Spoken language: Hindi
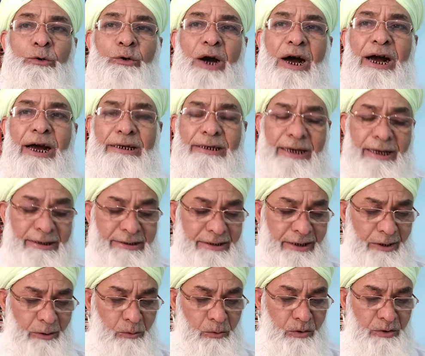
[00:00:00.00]
तो आज
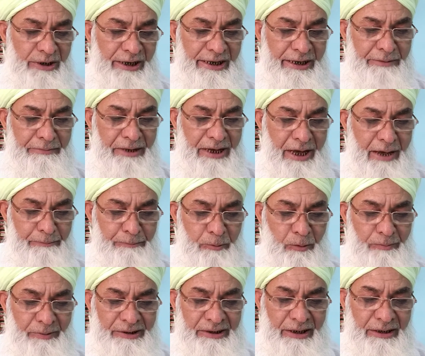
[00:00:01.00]
ऐसे लोगों के लिए मैं
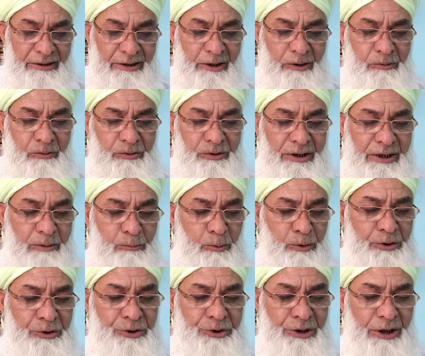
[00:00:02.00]
आपको बताता हूँ कि
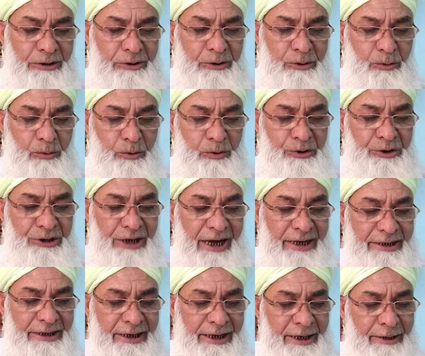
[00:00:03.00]
उस शख्स को
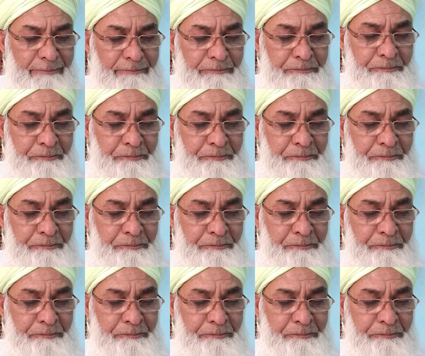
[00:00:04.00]
चाहिए